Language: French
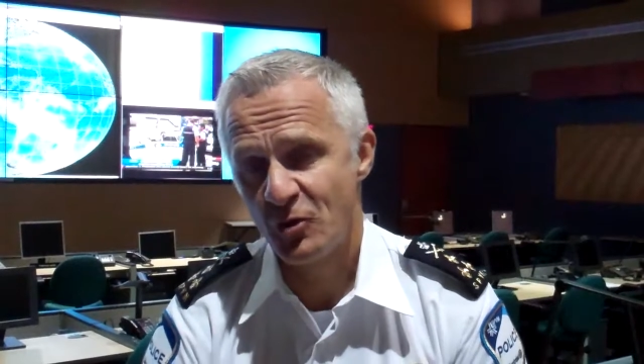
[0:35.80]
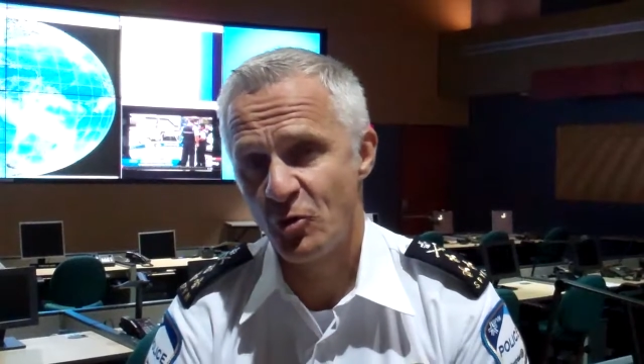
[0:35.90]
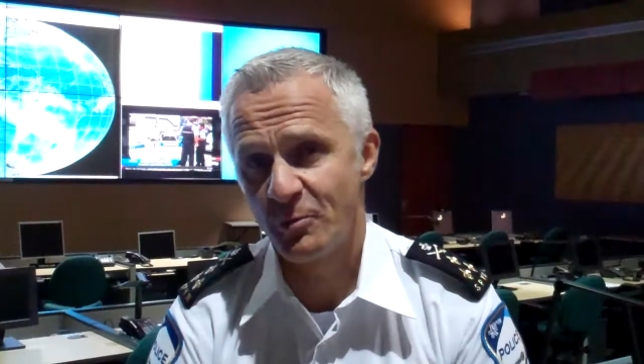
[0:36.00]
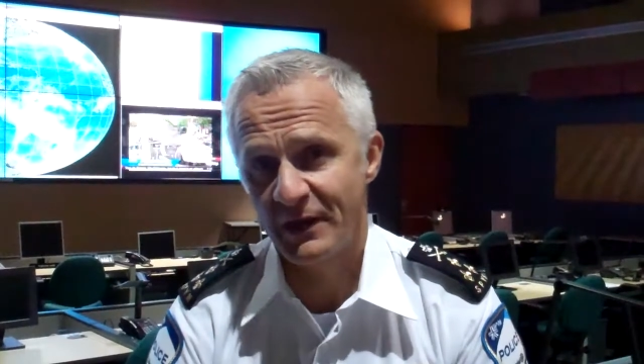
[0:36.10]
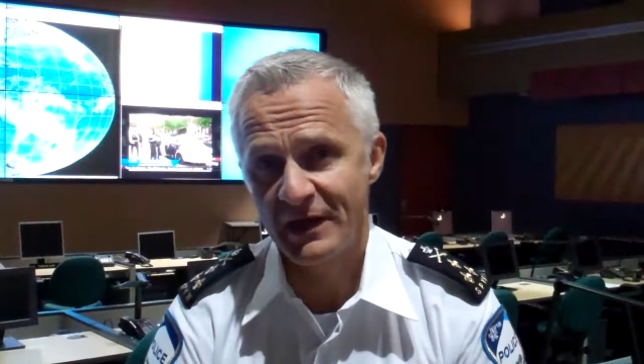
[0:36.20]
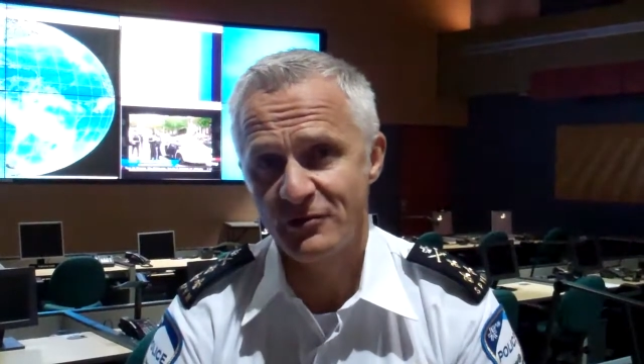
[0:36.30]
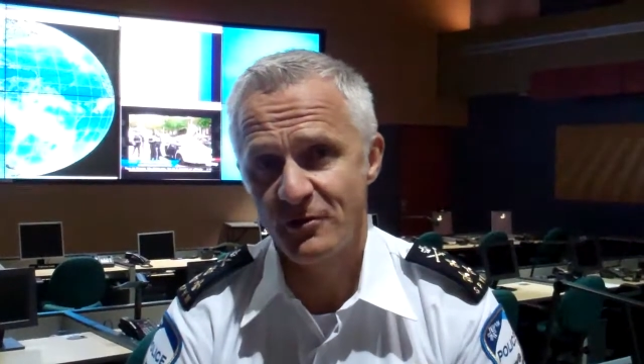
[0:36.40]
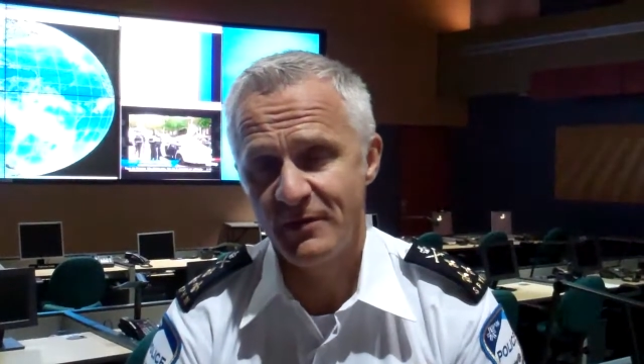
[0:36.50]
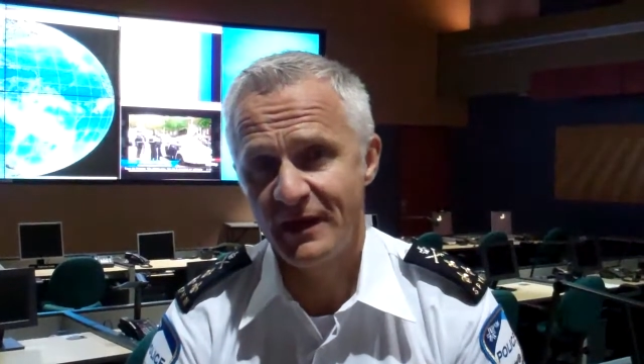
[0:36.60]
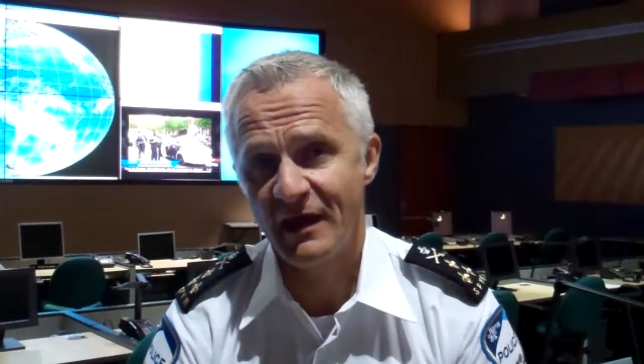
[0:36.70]
auprès de
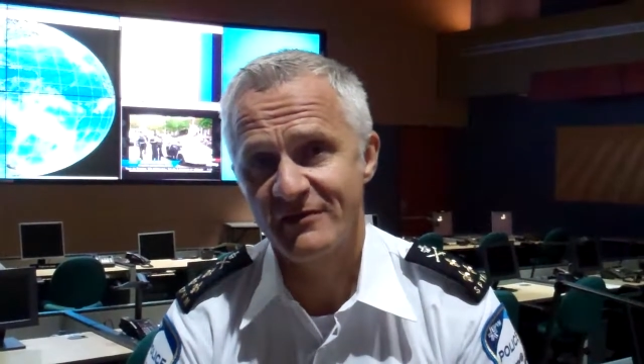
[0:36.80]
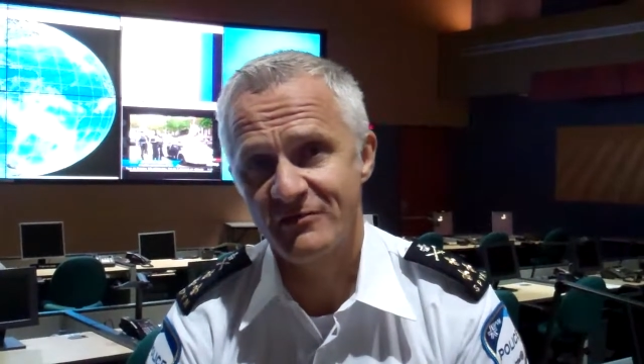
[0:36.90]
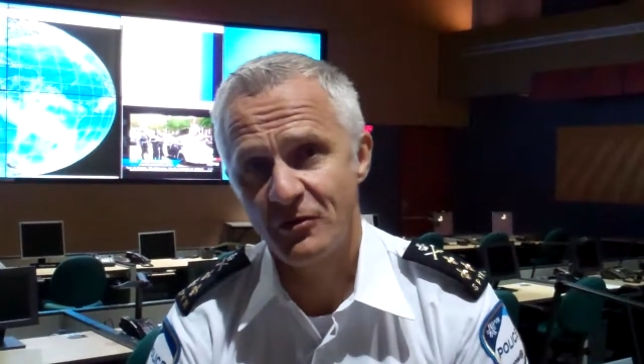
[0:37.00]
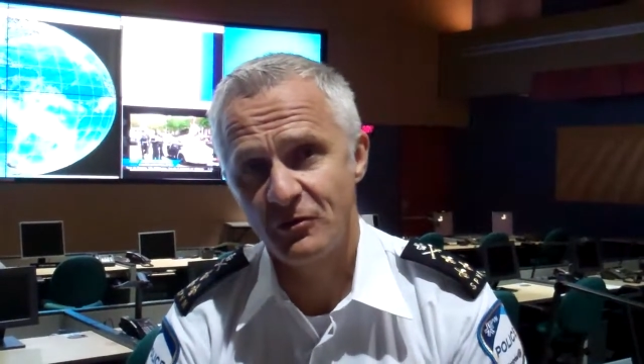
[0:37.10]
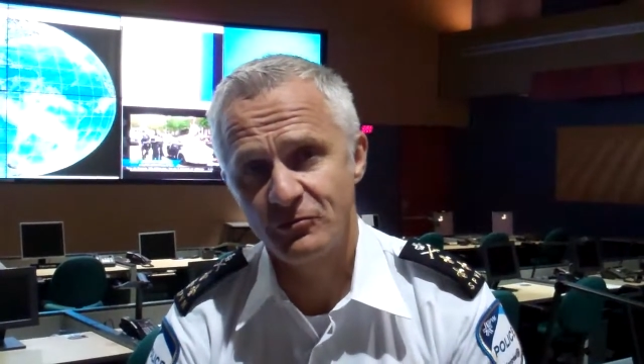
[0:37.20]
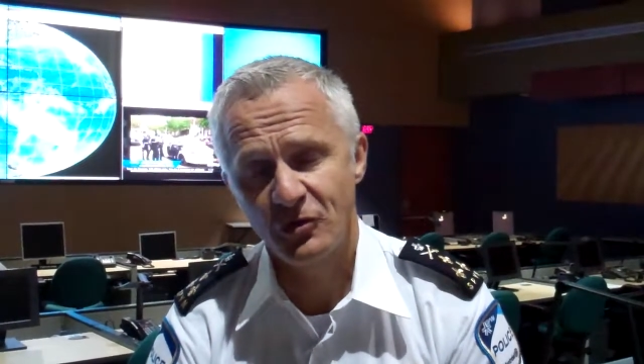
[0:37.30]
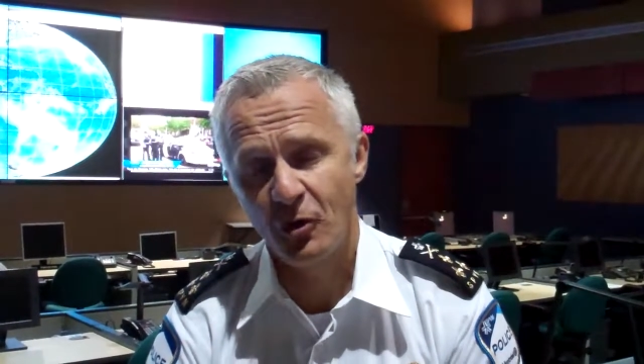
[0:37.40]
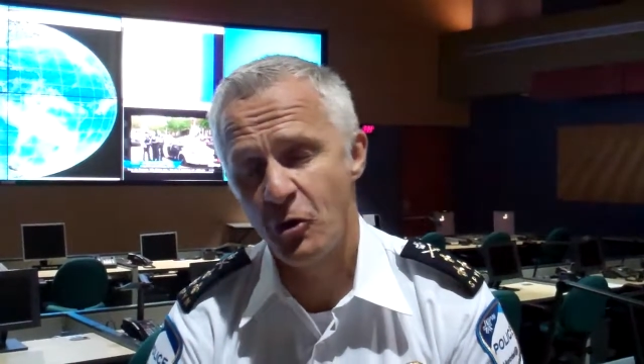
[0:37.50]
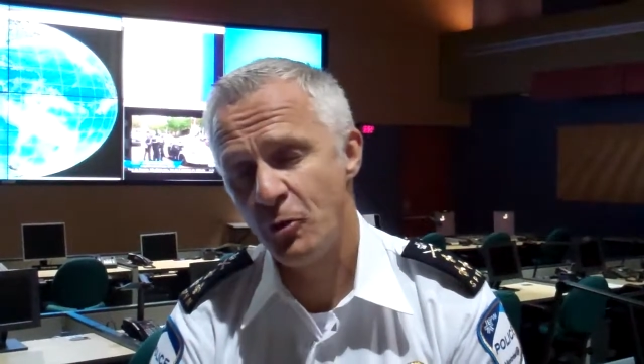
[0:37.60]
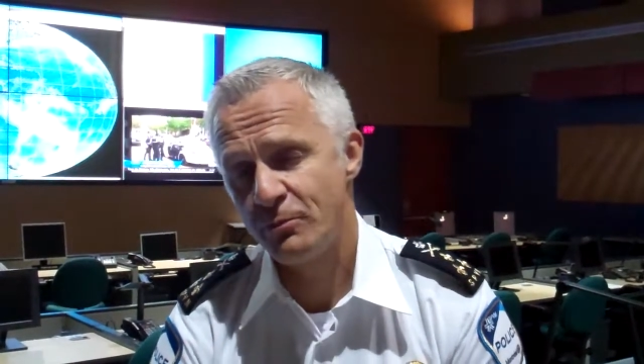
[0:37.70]
mes garçons,
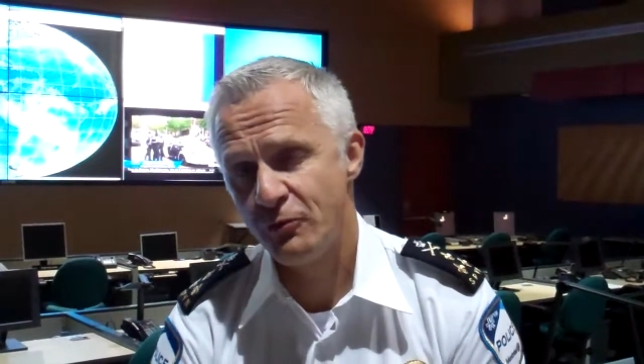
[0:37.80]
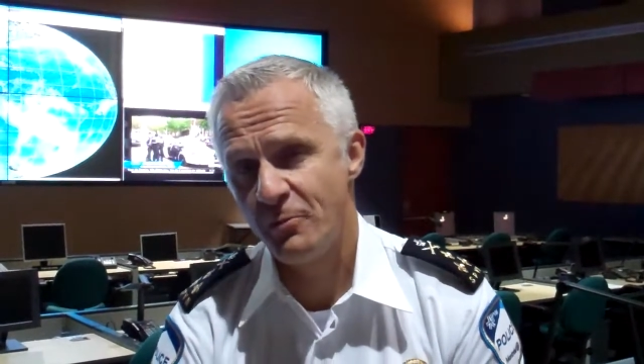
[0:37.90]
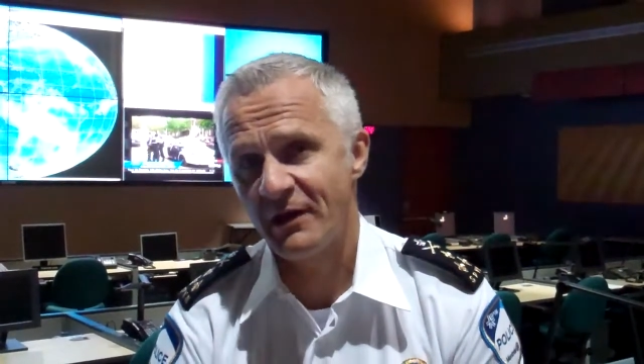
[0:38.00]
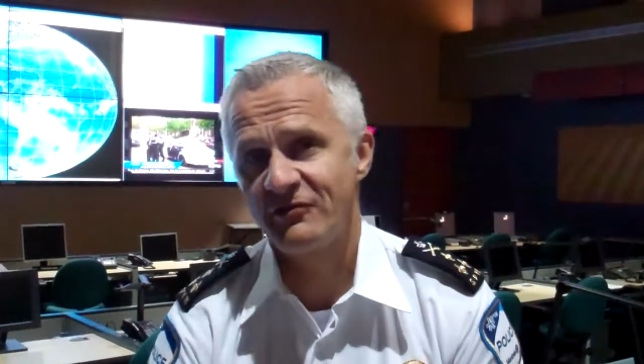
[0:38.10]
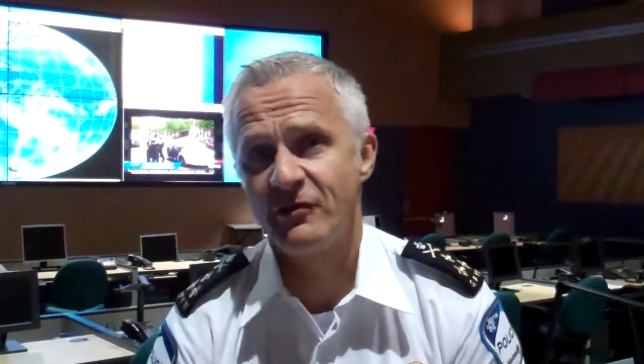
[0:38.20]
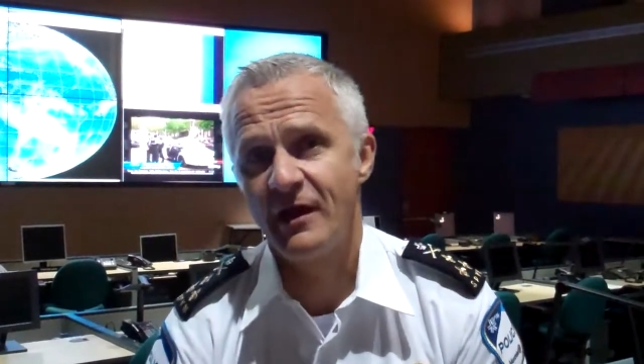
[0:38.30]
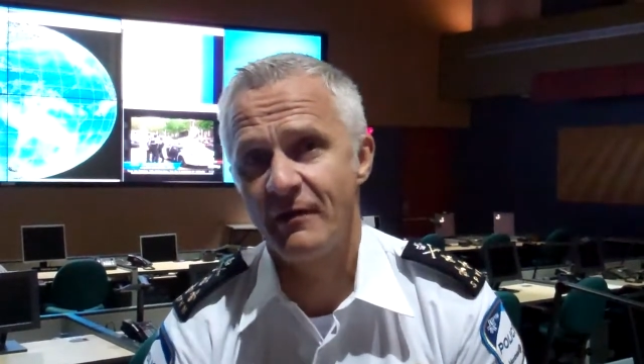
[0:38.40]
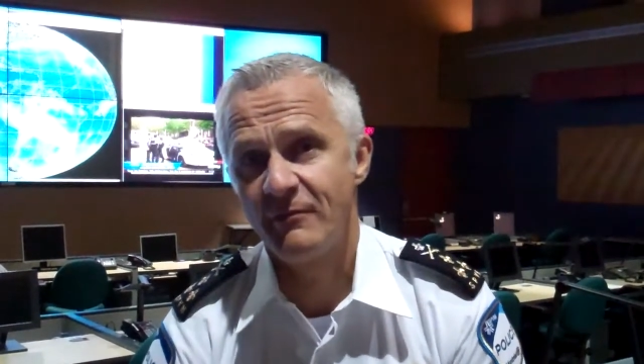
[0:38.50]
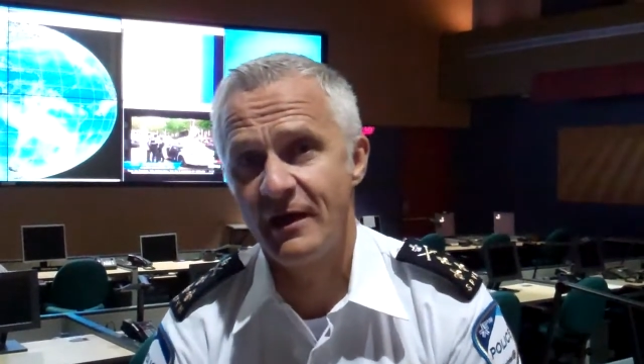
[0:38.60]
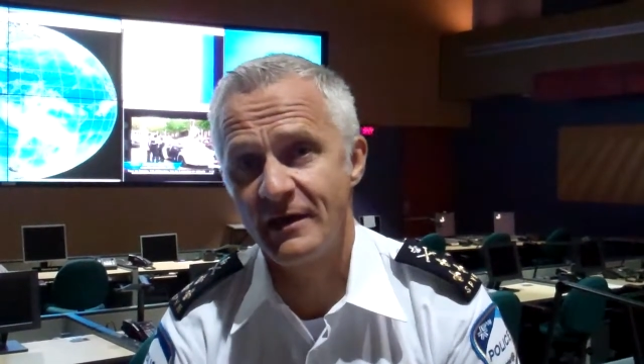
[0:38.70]
dont un plus
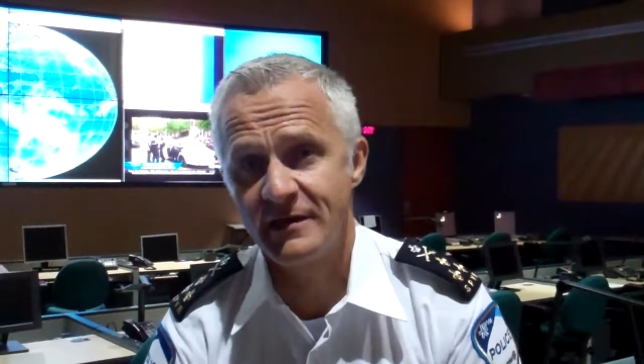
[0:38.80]
particulièrement,